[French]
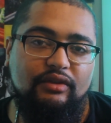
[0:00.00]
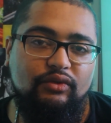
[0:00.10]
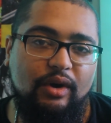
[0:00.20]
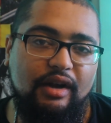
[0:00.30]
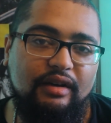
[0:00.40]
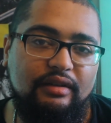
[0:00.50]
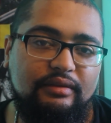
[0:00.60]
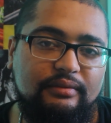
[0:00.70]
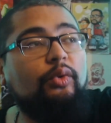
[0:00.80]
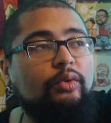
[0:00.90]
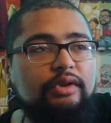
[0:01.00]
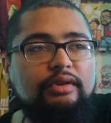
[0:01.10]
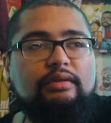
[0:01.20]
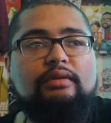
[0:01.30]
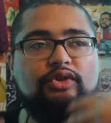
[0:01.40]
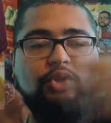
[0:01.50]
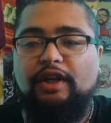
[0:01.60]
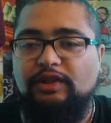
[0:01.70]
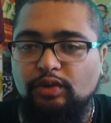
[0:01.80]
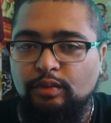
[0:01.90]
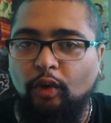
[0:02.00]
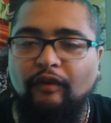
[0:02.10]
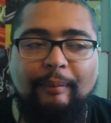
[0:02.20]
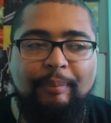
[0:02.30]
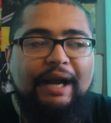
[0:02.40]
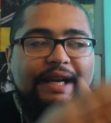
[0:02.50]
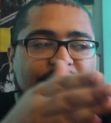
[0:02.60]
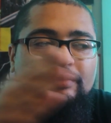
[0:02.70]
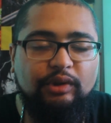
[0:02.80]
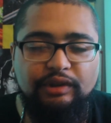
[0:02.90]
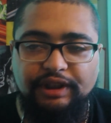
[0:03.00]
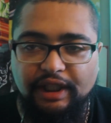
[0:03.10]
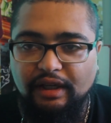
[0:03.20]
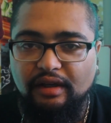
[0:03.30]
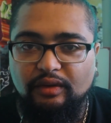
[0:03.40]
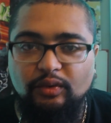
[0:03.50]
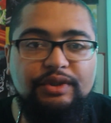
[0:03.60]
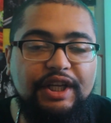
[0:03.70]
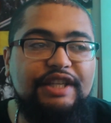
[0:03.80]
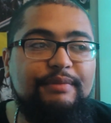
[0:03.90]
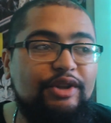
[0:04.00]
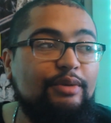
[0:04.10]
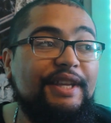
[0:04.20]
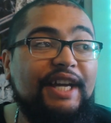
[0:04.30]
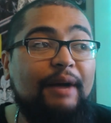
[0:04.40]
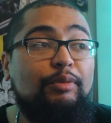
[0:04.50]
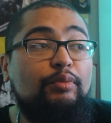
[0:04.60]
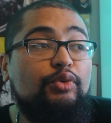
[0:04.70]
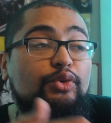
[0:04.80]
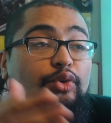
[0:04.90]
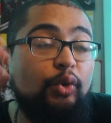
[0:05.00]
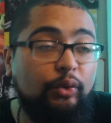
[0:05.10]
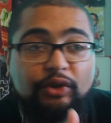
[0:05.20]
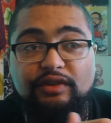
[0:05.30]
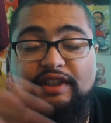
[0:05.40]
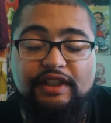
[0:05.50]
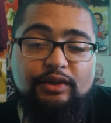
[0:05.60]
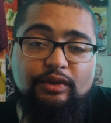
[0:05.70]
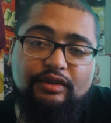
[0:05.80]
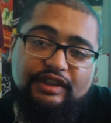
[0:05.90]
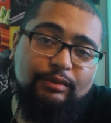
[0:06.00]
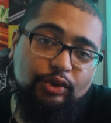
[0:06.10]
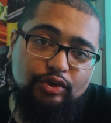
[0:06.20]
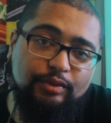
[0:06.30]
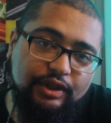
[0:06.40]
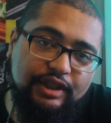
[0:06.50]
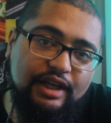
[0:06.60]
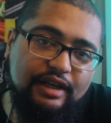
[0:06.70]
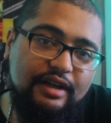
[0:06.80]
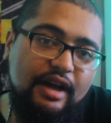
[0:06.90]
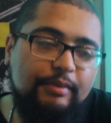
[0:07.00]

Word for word: Voilà. Donc, je résume, on va parler de manga ou d'anime de manière un peu plus condensée que dans un menu manga,